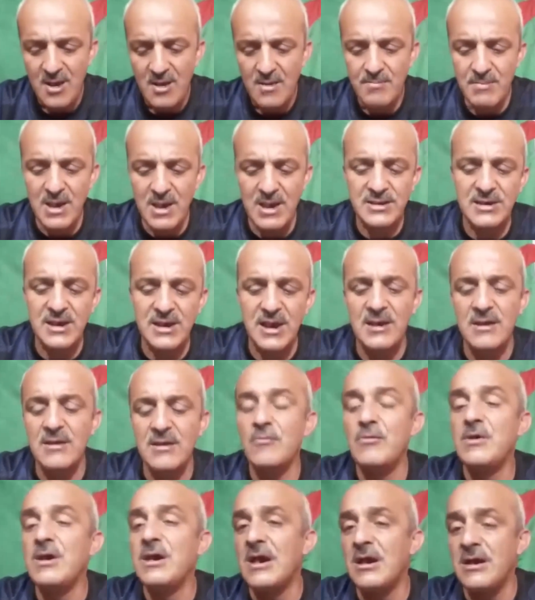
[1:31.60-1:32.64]
مازال
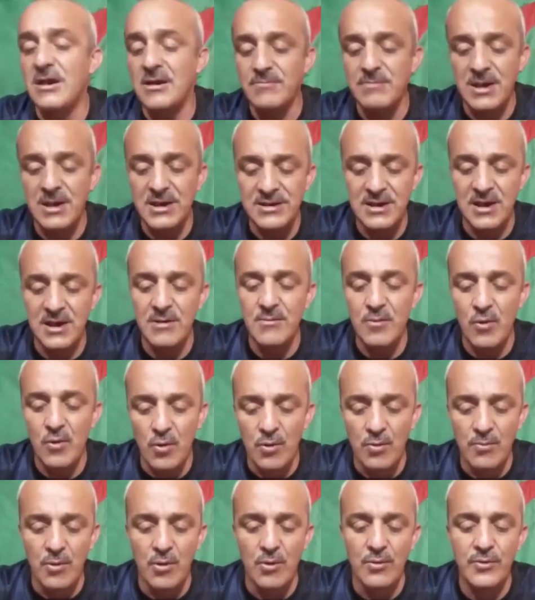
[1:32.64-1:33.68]
وين قال لك مازال
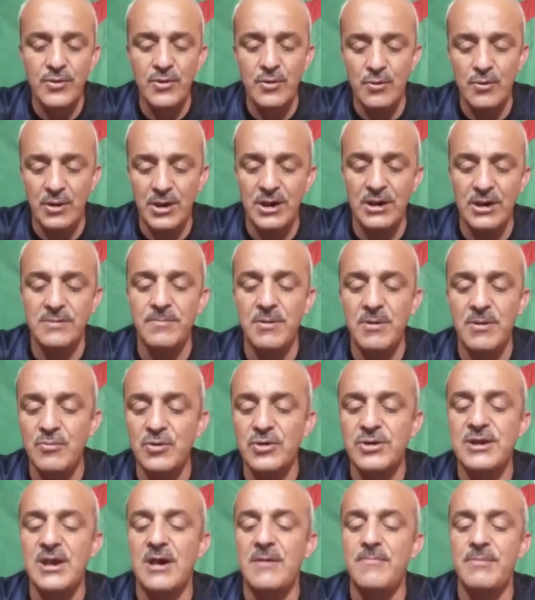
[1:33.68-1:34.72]
الغموض يحيط
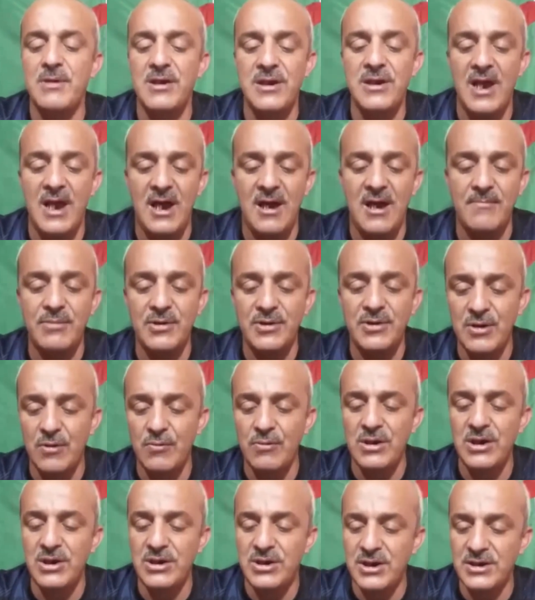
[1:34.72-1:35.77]
بمستقبل اللعاب
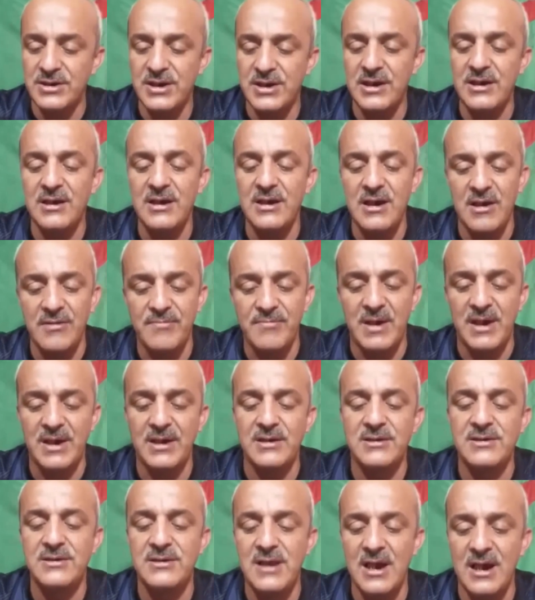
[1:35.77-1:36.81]
الدولي الجزائري رياض
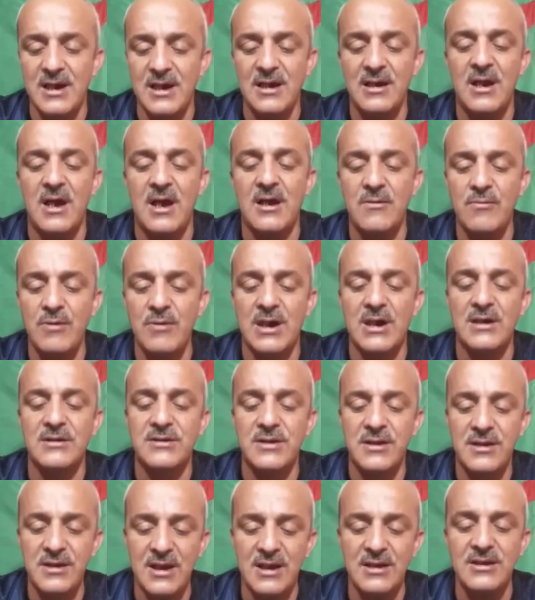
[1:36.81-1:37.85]
محرز داخل أروقة
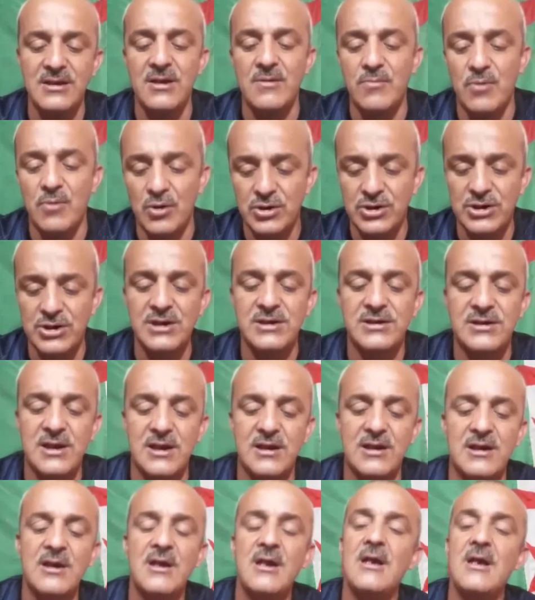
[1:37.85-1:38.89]
النادي
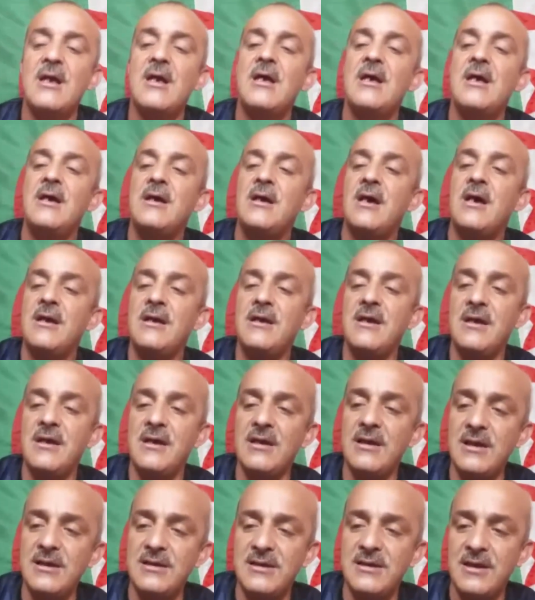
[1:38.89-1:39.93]
مانشستر
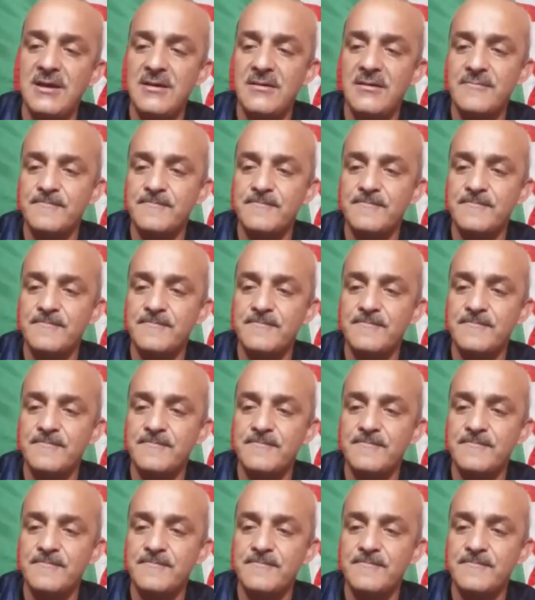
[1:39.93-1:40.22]
الإنجليزي